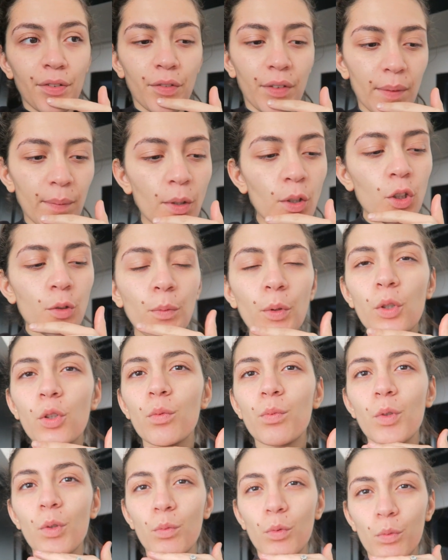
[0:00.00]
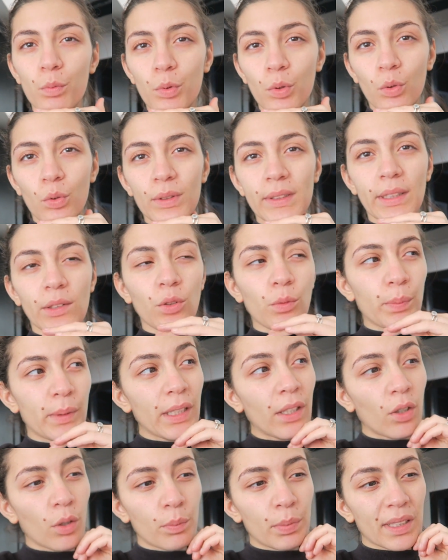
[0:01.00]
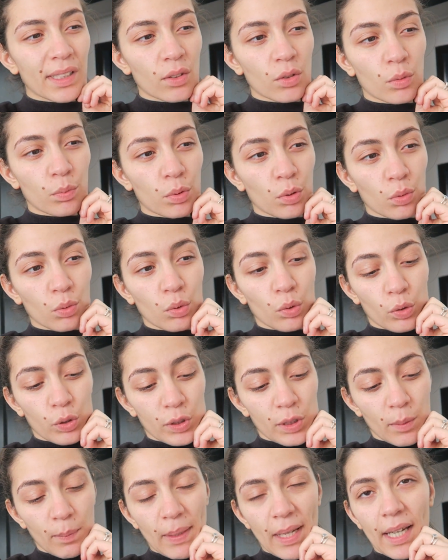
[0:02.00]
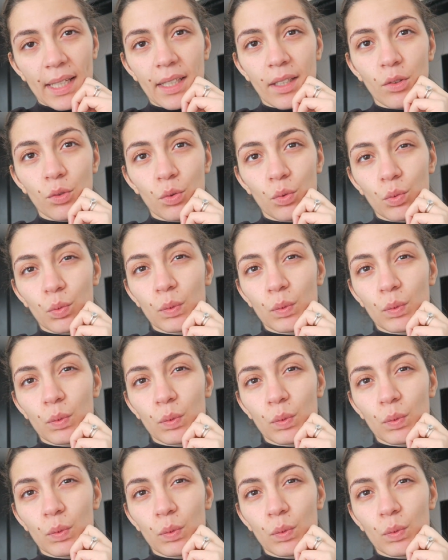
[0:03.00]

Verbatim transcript: Il faut vraiment que je m'occupe de mon bureau. C'est de pire en pire. Le bureau ressemble à rien du